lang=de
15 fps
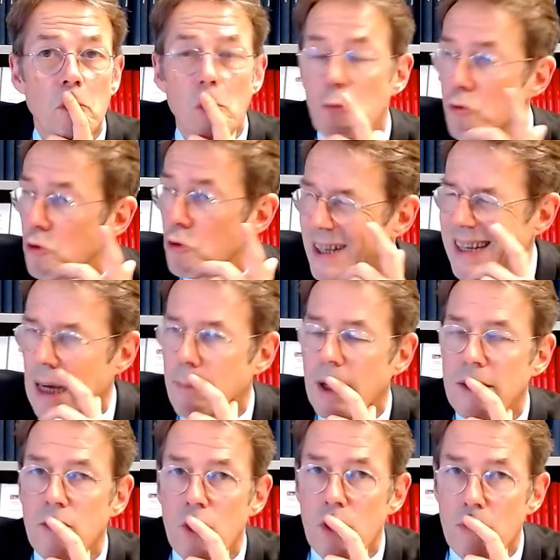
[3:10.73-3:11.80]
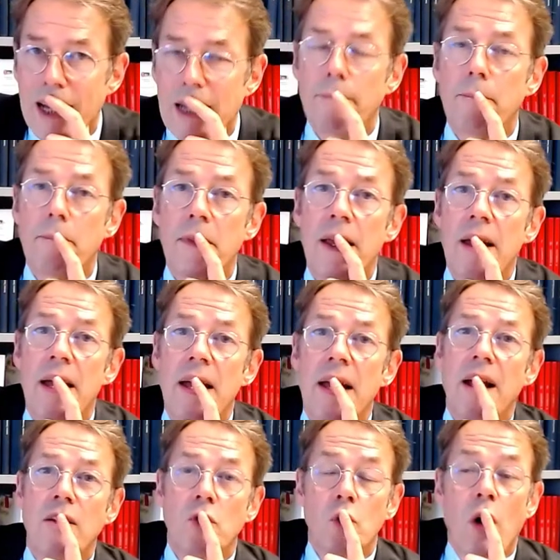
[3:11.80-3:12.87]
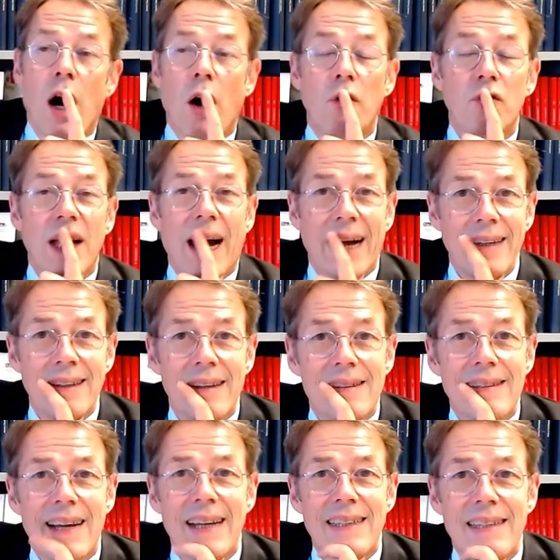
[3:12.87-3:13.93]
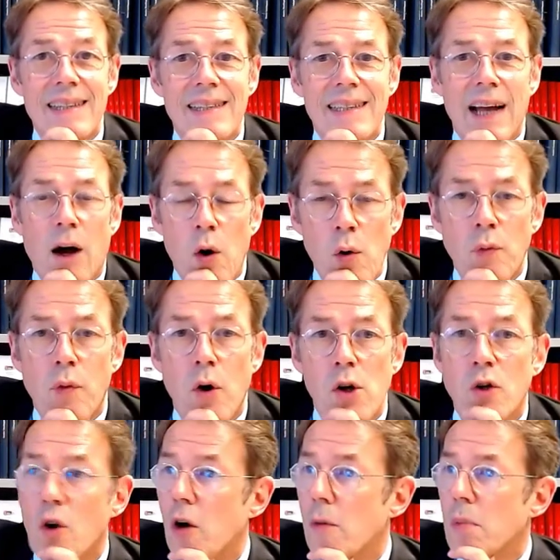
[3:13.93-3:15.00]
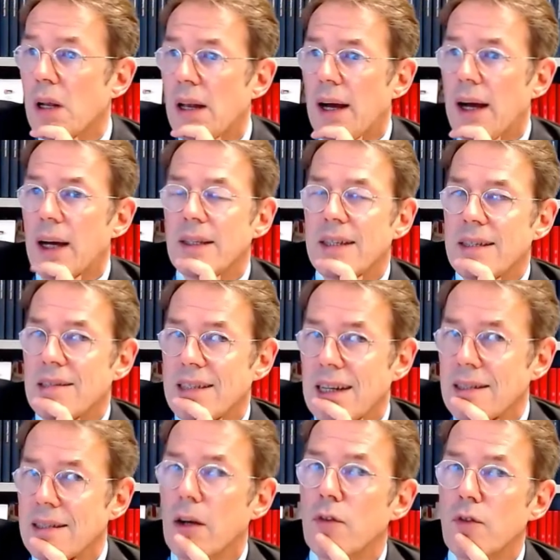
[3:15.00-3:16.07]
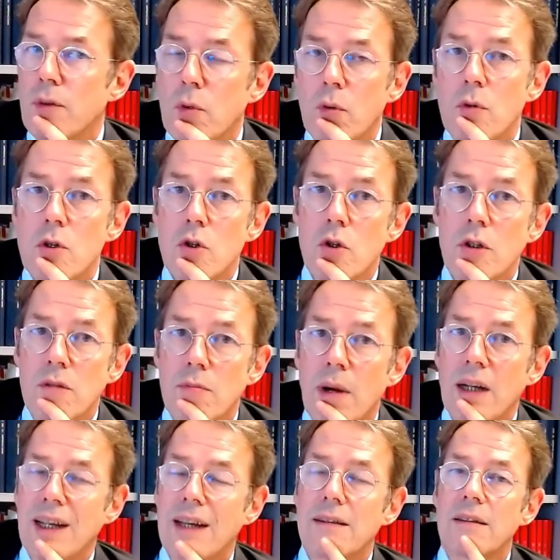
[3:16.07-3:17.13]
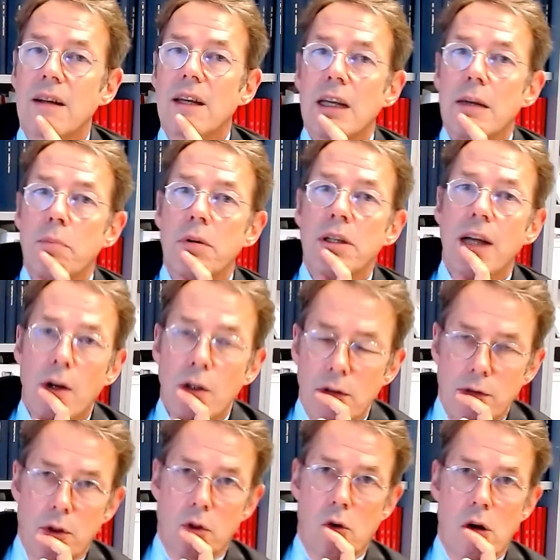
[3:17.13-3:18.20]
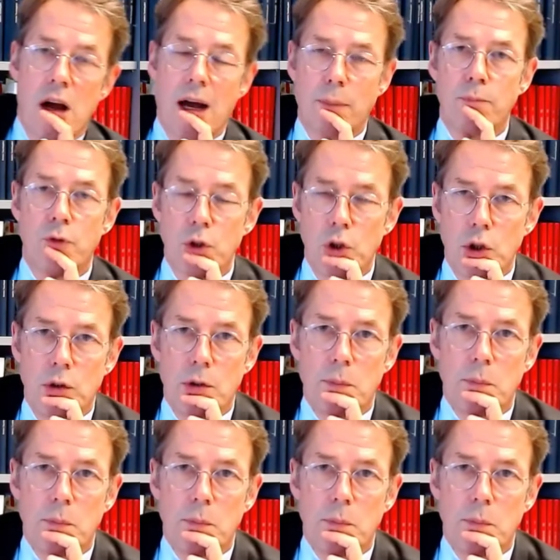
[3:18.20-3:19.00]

Das kann man so machen. Nur auf der anderen Seite ist auch vollkommen klar, dass das auf dem Grundstücksmarkt ganz erhebliche Auswirkungen haben würde